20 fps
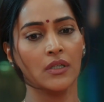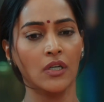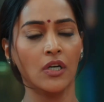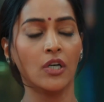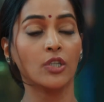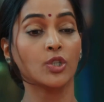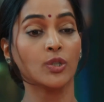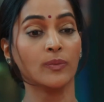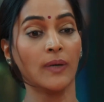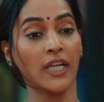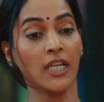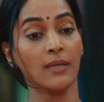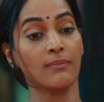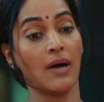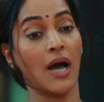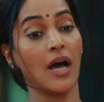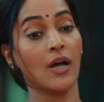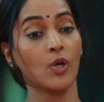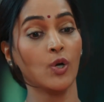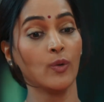और तुम्हारी
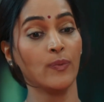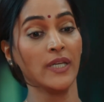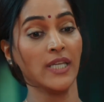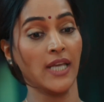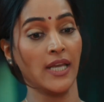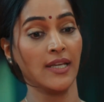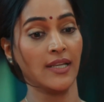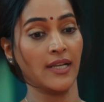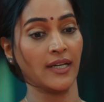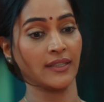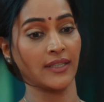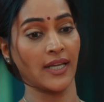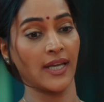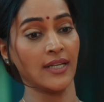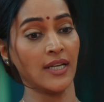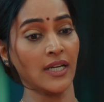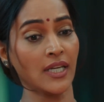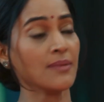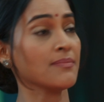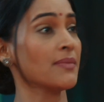माँ को भी यही लगता
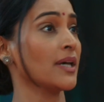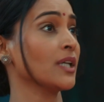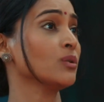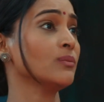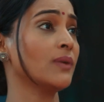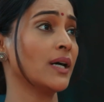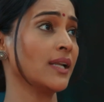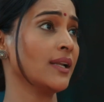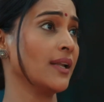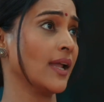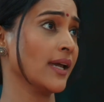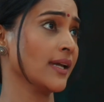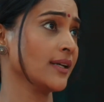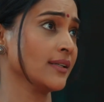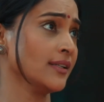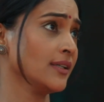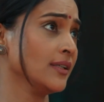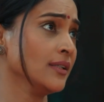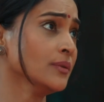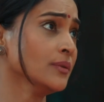है ना कि मैं तुम्हारे लायक नहीं